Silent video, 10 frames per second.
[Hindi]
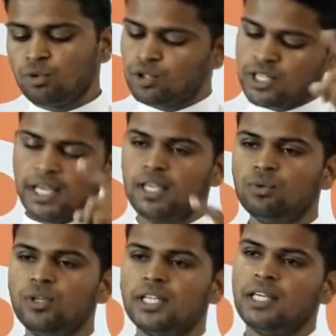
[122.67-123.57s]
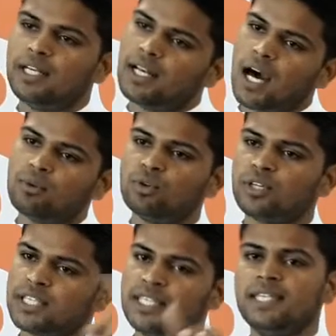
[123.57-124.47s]
कुछ नहीं उनकी ना वो
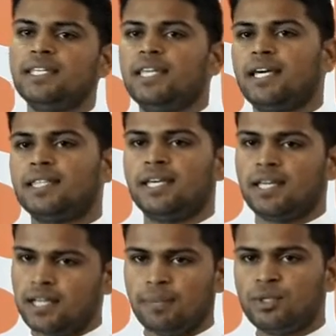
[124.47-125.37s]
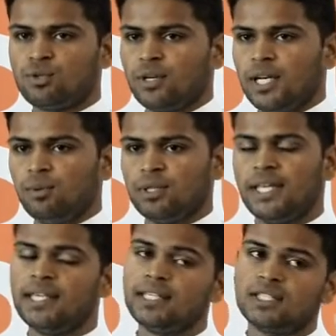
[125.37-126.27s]
किसी की देखते हैं रेपिस्टो के लिए बोलते
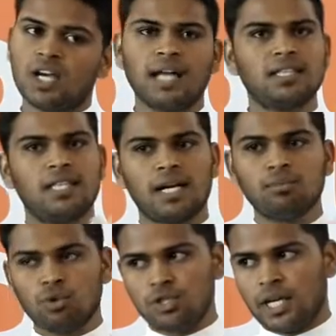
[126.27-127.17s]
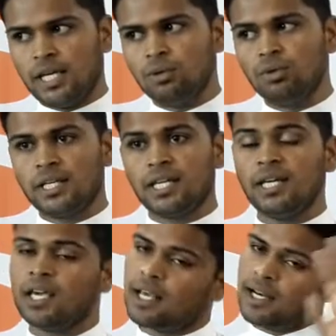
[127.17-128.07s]
हैं कि जात धर्म कुछ नहीं उनकी
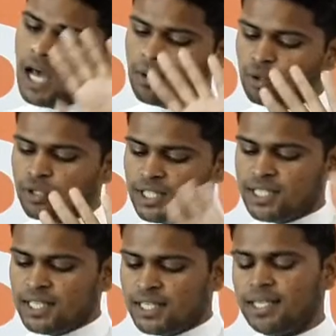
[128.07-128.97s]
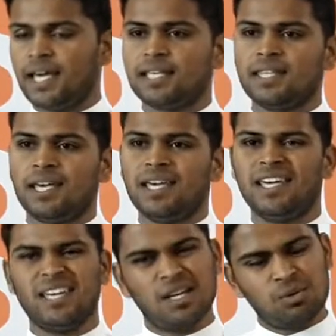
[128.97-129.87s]
ना वो किसी की देखते हैं
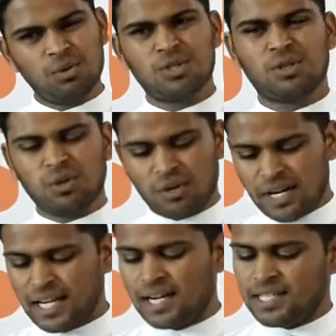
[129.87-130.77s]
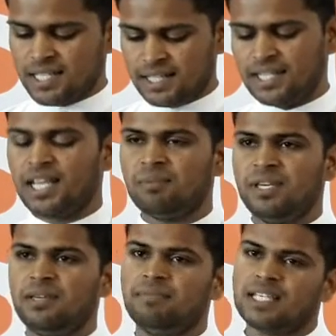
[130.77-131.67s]
कुछ तो निर्लज इतने
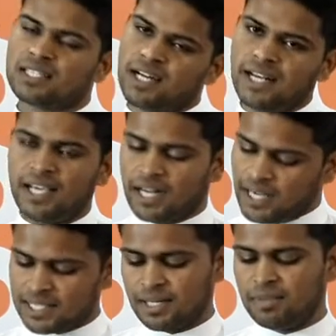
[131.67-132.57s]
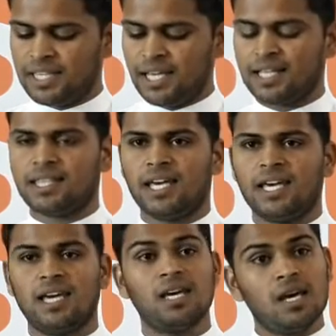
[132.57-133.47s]
भी बस खड़े खड़े सब देखते
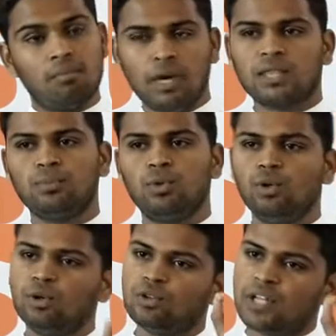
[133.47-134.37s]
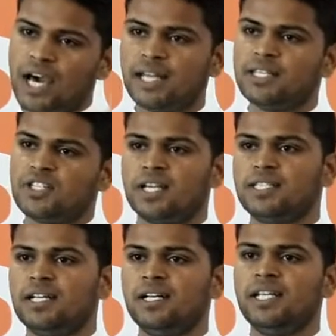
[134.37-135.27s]
हैं मत भूलो नारी जग
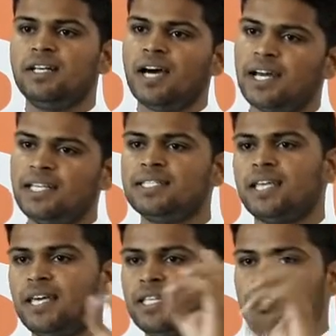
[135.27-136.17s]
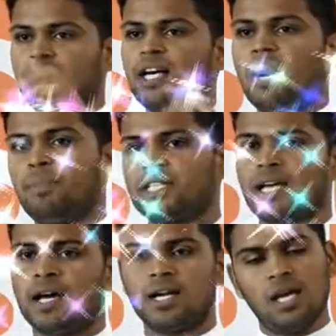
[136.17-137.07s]
जननी नारी से है जग का
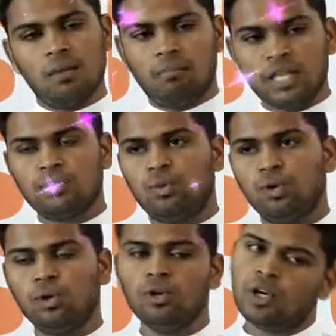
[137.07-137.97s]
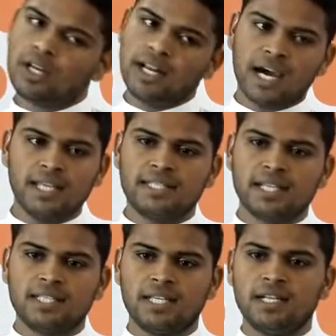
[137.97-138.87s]
प्रसार मत भूलो नारी
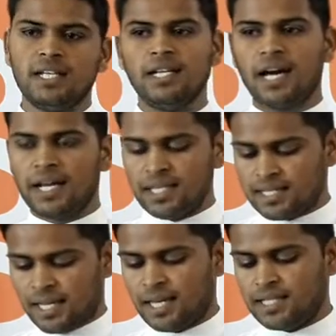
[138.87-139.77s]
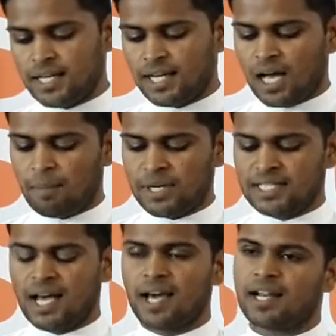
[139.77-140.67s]
जग जननी नारी से है जग का
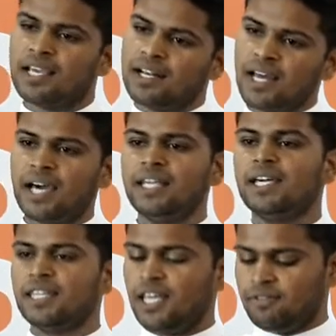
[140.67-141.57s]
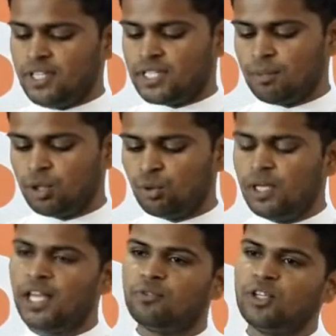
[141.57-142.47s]
प्रसार नारी है देवी
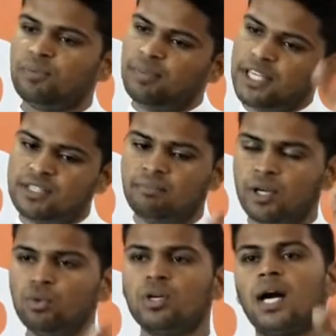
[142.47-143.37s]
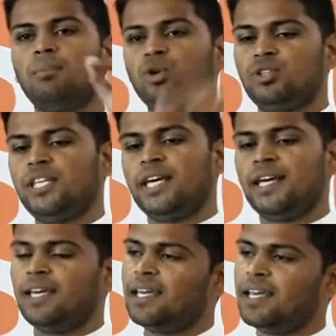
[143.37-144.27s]
समतुल्य वही बीज मनु का बोती
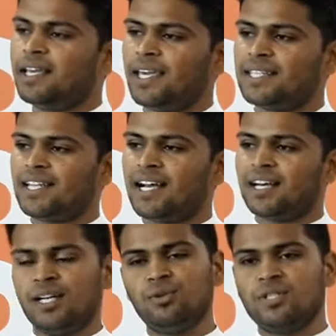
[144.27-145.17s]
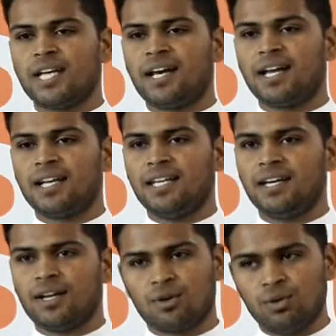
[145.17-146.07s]
है कैसा कलयुग जहाँ नारी
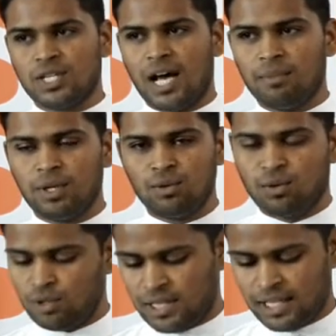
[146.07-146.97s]
है